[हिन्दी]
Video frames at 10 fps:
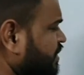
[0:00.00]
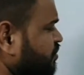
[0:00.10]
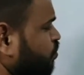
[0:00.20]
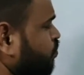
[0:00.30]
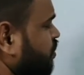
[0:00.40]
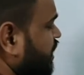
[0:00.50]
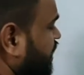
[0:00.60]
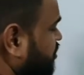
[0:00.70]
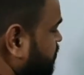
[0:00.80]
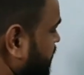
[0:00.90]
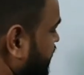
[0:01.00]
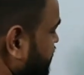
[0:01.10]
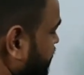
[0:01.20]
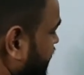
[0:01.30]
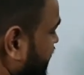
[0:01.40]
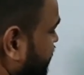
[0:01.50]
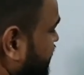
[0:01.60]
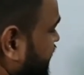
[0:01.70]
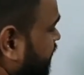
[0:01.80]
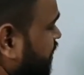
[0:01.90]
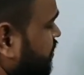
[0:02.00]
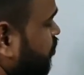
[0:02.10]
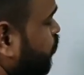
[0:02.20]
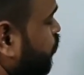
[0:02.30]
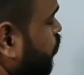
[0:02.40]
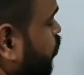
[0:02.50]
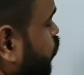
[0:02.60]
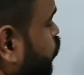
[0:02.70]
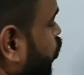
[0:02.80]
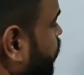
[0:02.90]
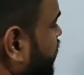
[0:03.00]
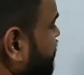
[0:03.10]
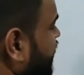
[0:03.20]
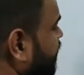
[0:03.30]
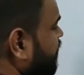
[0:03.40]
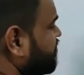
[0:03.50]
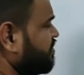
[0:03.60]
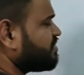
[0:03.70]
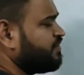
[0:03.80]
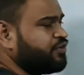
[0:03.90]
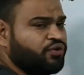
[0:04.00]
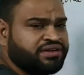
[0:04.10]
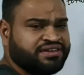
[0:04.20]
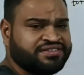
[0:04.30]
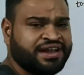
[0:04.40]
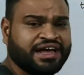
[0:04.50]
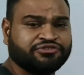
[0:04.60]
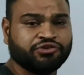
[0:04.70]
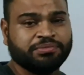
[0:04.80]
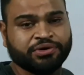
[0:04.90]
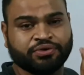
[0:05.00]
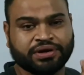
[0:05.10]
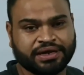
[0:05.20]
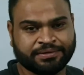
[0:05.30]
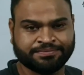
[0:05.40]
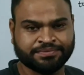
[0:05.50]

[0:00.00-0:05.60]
चलूं कि इस स्पीड से मैं गिवन टाइम के लिए चलूं तो भी सेम डिस्टेंस कवर होगा जितना एक्चुअल में हो रहा है